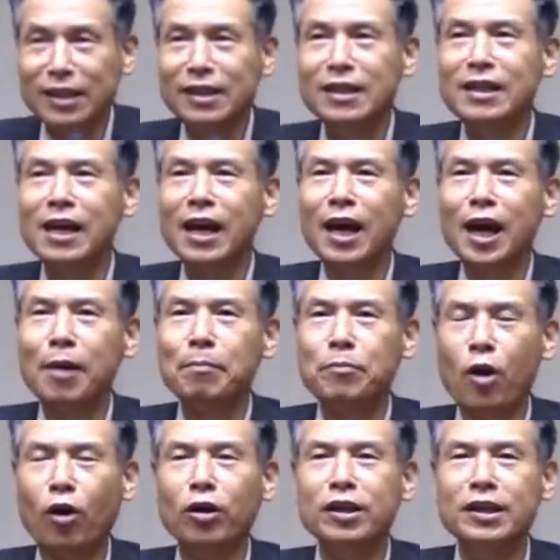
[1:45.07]
의의
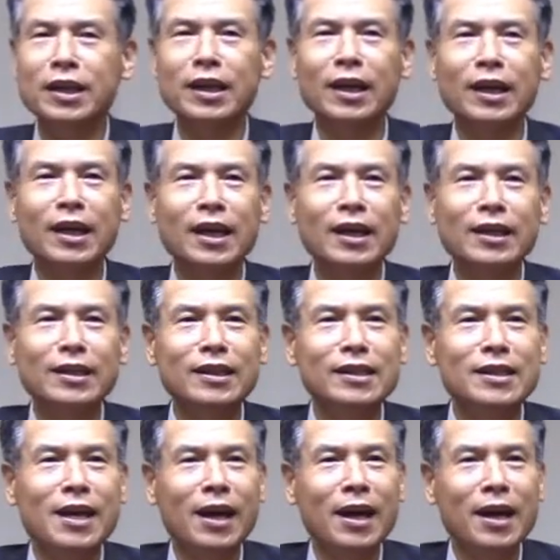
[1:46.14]
병기,
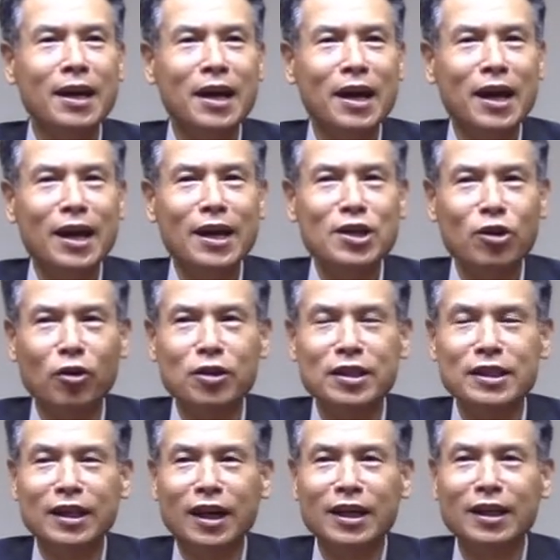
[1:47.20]
의의
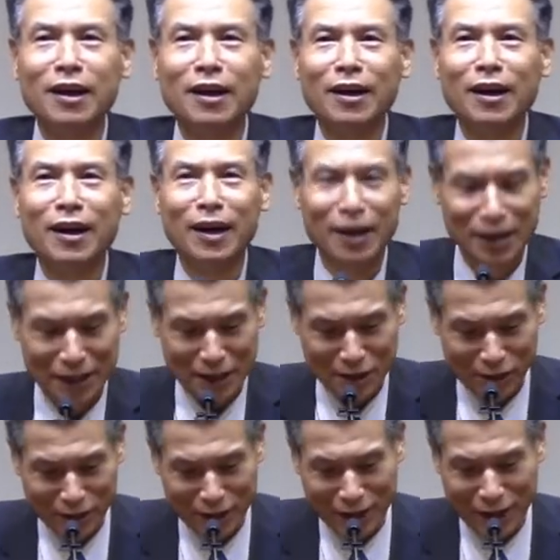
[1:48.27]
연장이다.
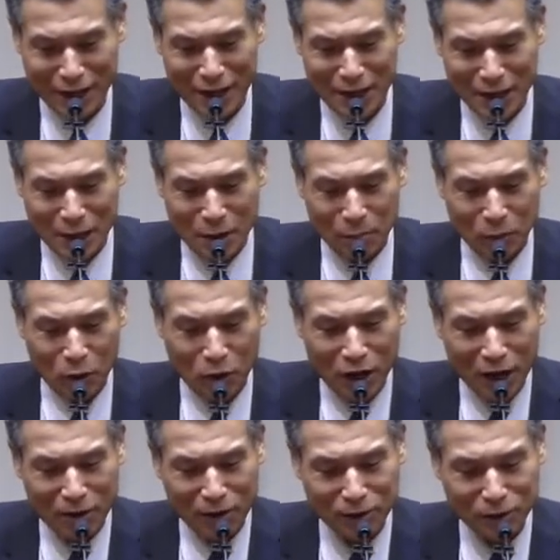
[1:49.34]
이렇게
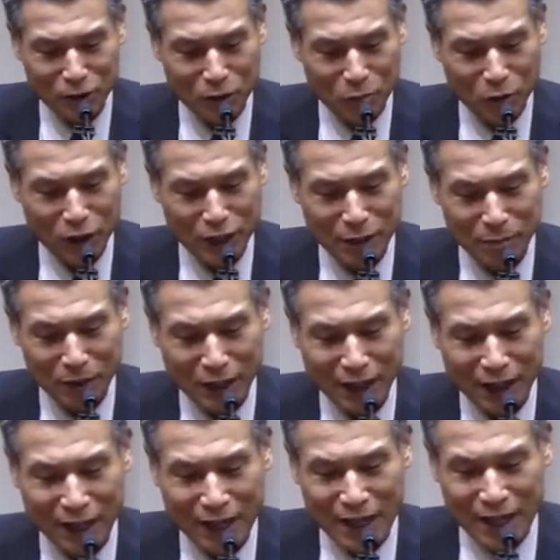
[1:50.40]
표현하는 것을 보게
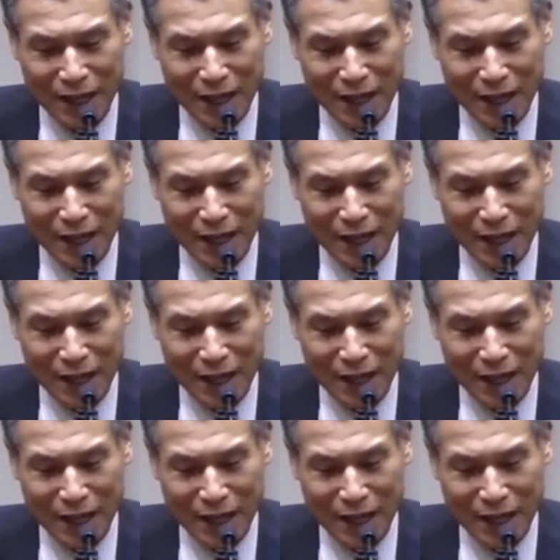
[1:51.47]
됩니다.